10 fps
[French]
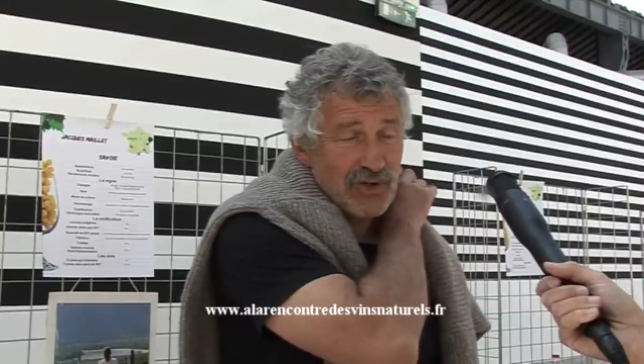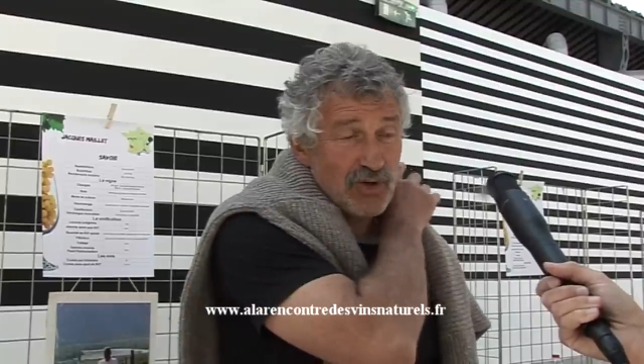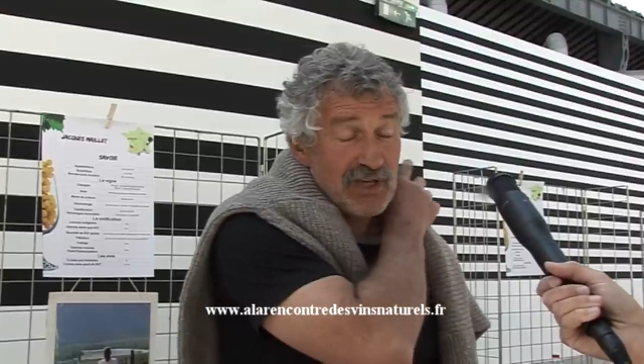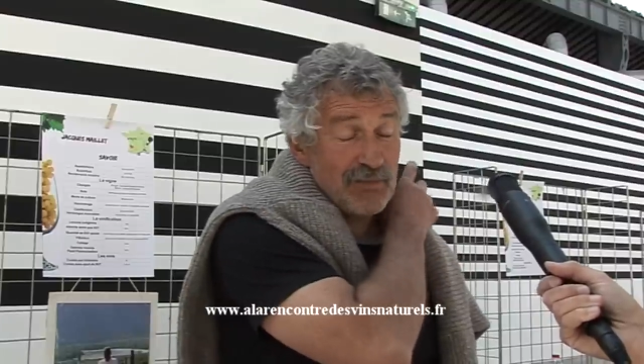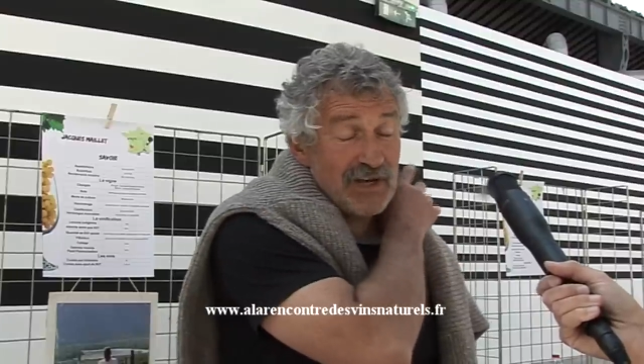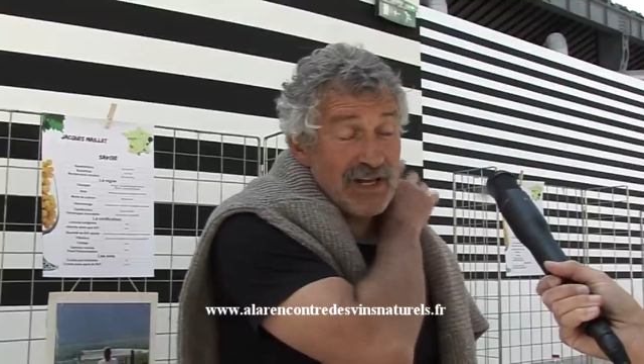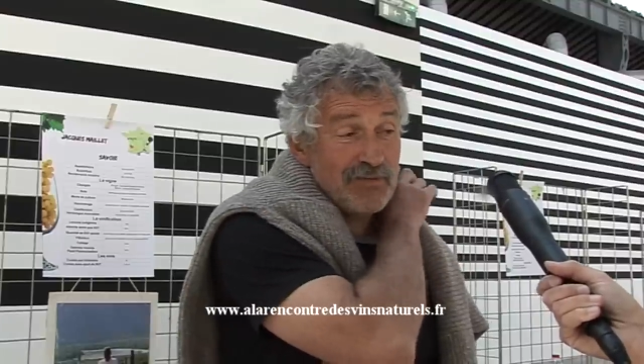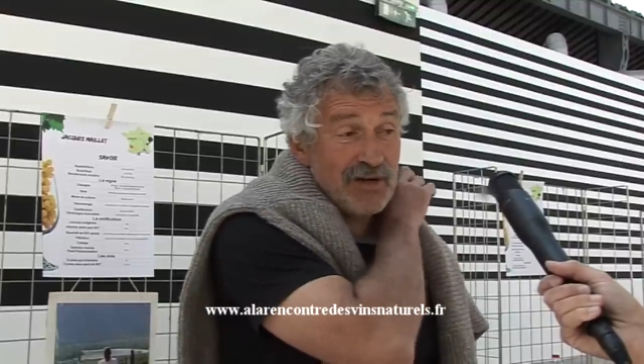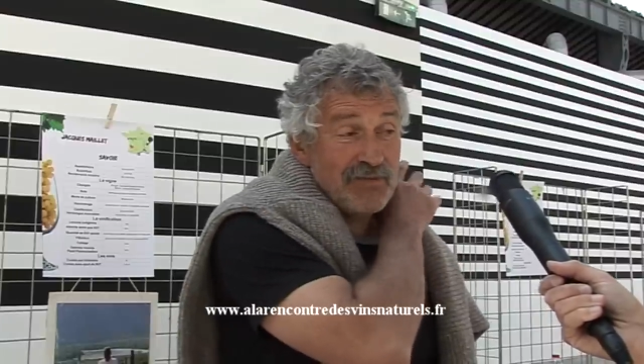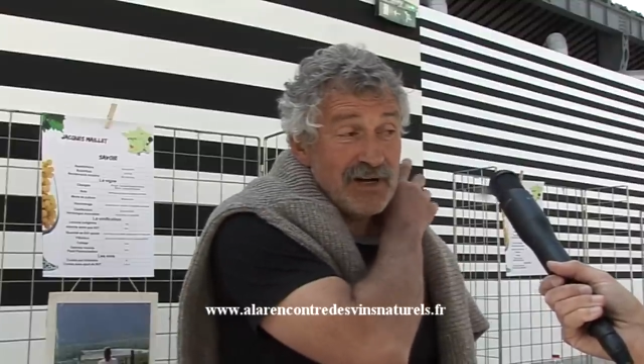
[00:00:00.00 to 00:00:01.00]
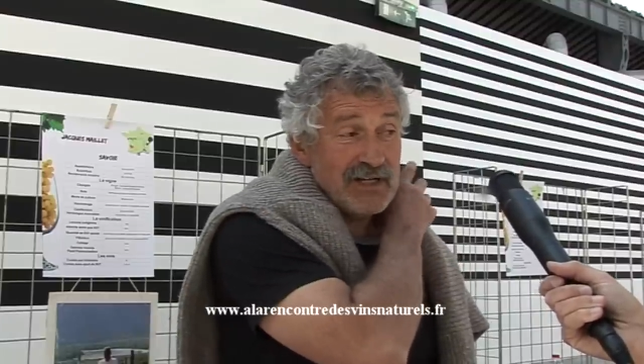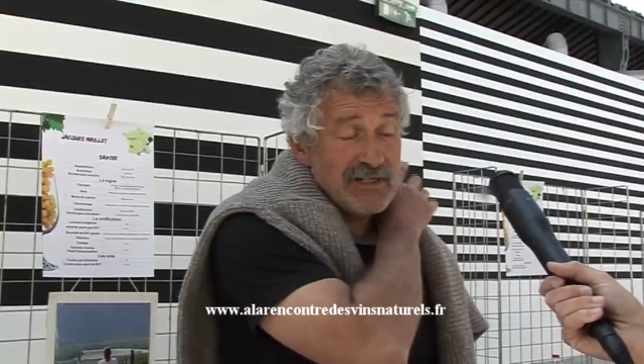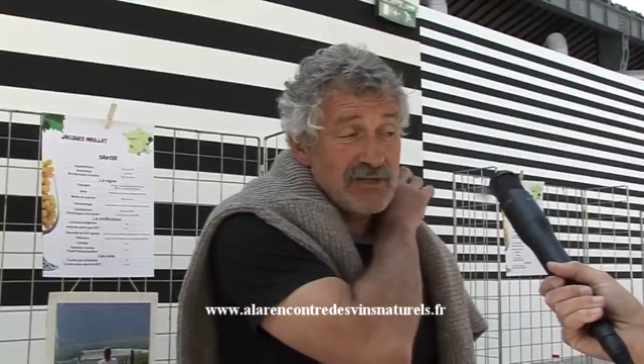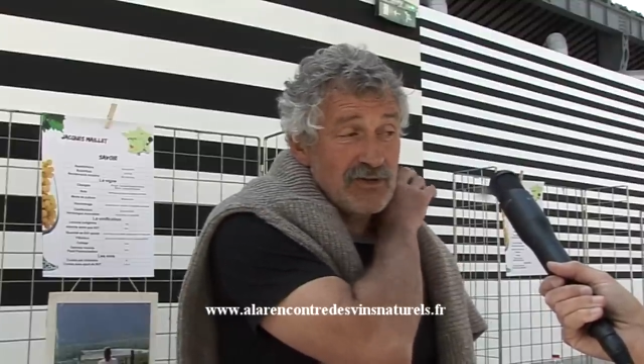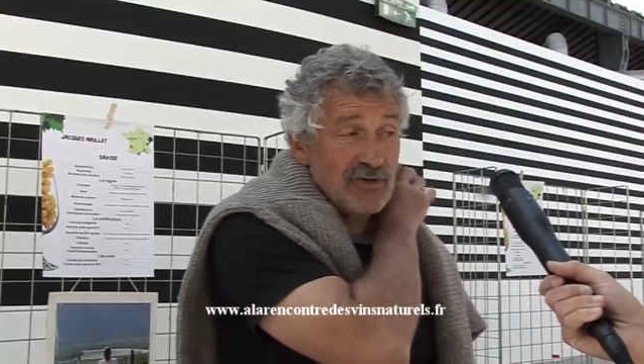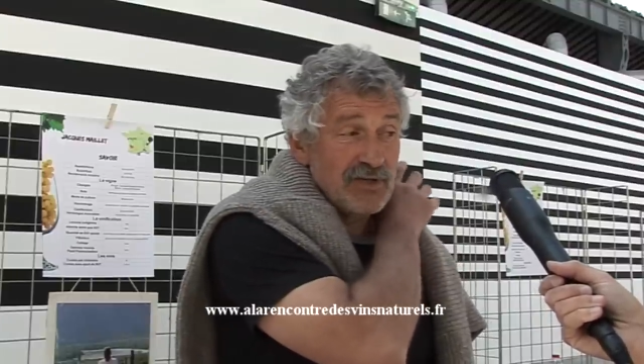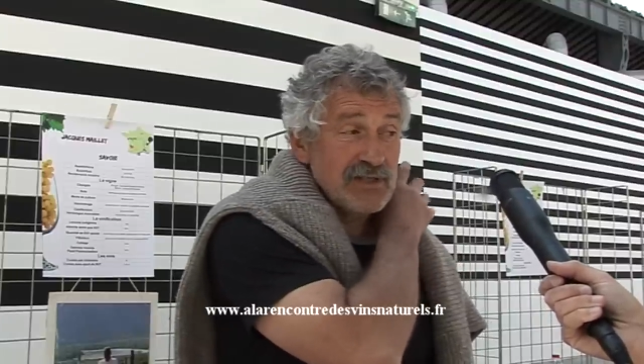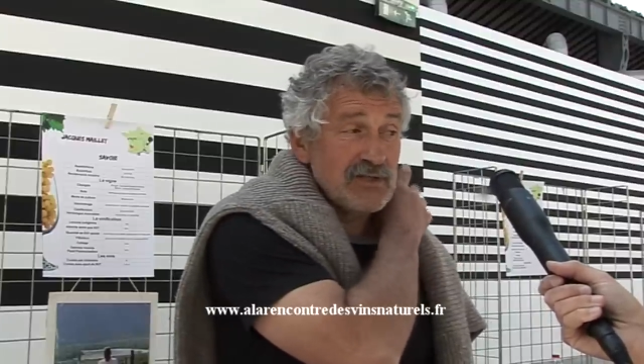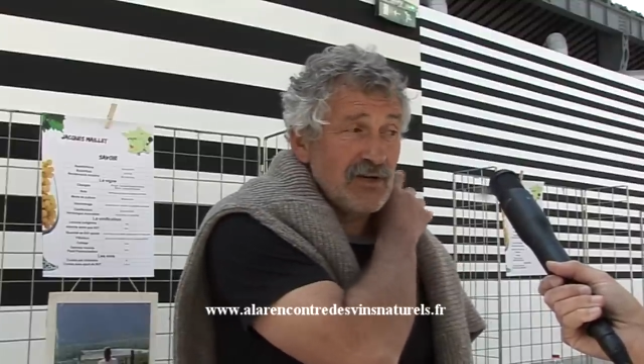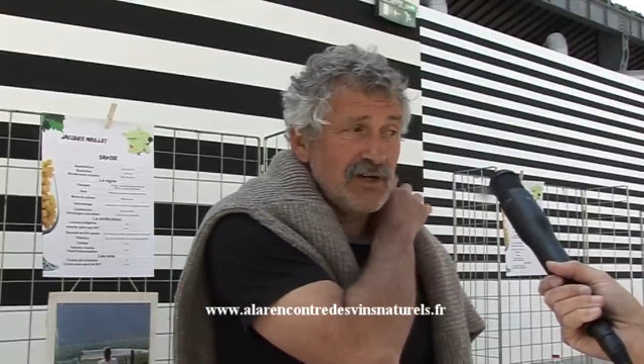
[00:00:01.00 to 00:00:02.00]
Donc après, la préparation des
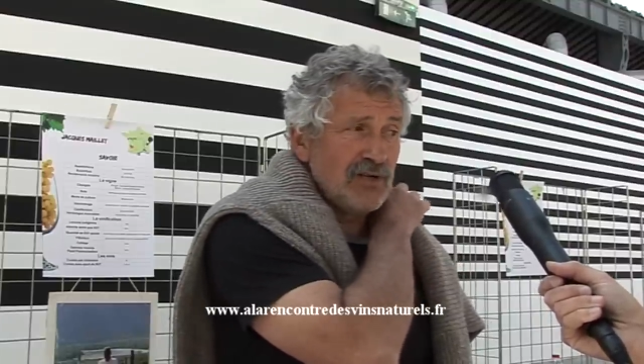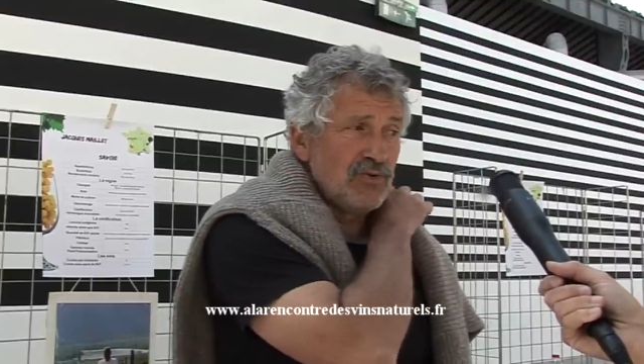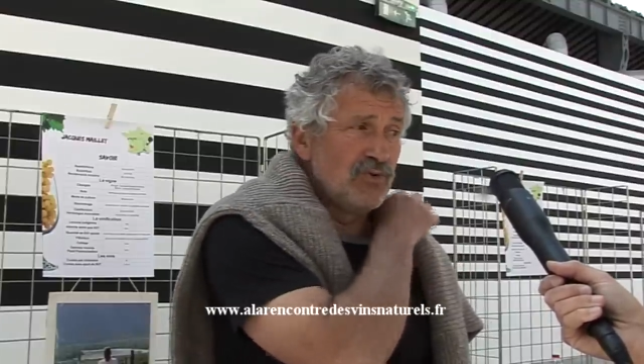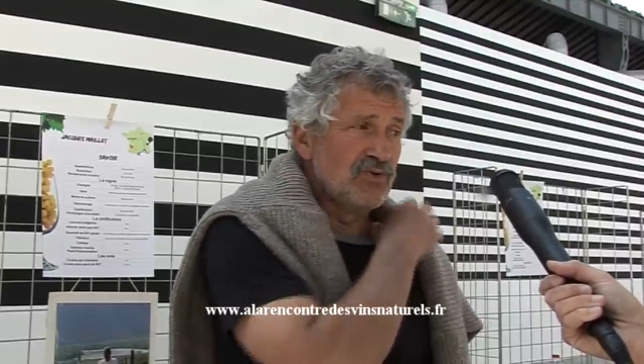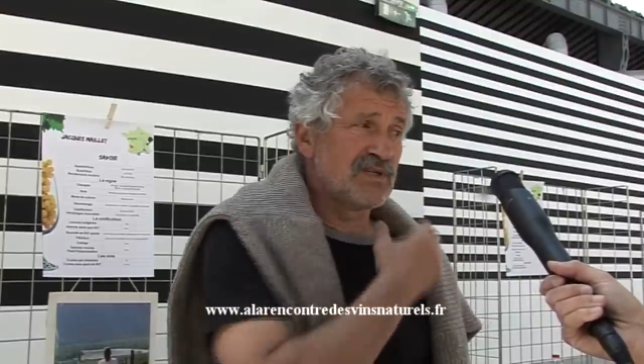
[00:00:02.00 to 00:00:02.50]
sols et tout,